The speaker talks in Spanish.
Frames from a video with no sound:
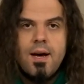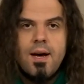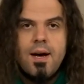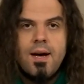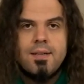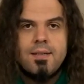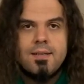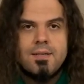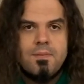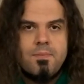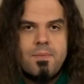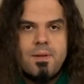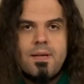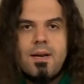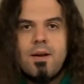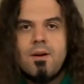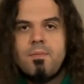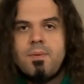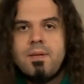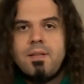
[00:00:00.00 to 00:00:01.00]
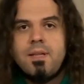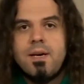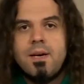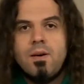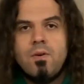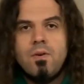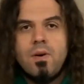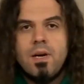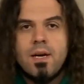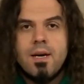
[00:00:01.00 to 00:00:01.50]
Antes de empezar a
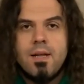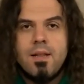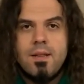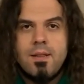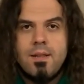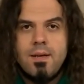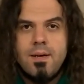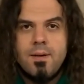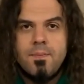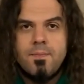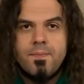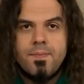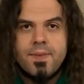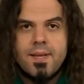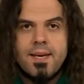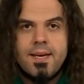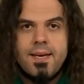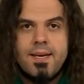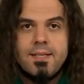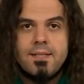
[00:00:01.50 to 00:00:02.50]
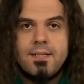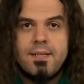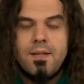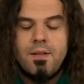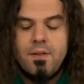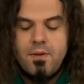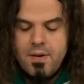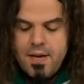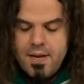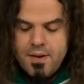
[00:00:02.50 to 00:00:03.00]
comentarlo, hay que decir que este
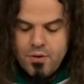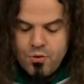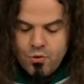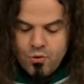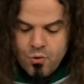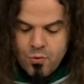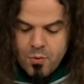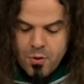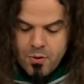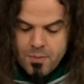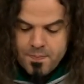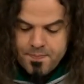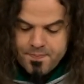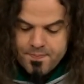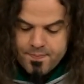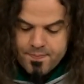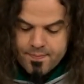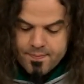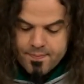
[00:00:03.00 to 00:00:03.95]
diccionario tuvo